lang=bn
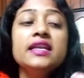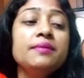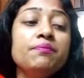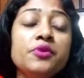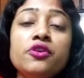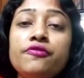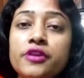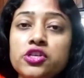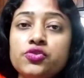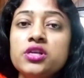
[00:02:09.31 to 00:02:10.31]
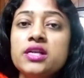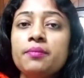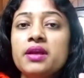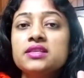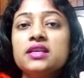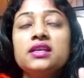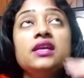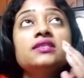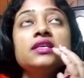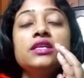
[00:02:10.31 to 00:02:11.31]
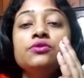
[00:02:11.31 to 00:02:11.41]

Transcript: নিম পিওর ফেস ওয়াশ আমরা জানি কি যে